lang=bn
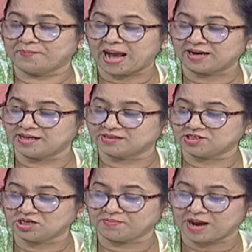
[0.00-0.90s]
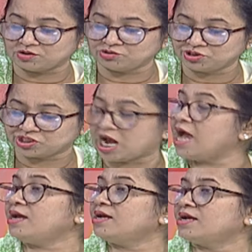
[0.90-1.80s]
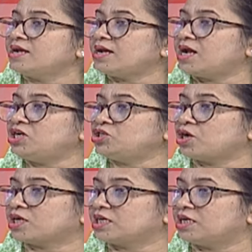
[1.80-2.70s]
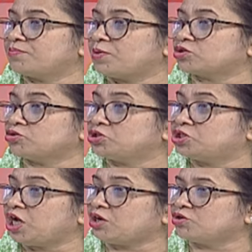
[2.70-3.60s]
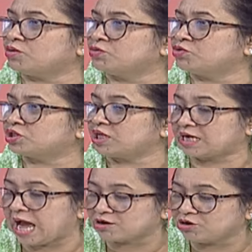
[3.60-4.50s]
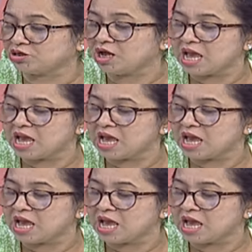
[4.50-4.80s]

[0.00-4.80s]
বাংলাদেশের মানুষ চায় এই সরকারের পতন যে কোনো মুহূর্তে কারণ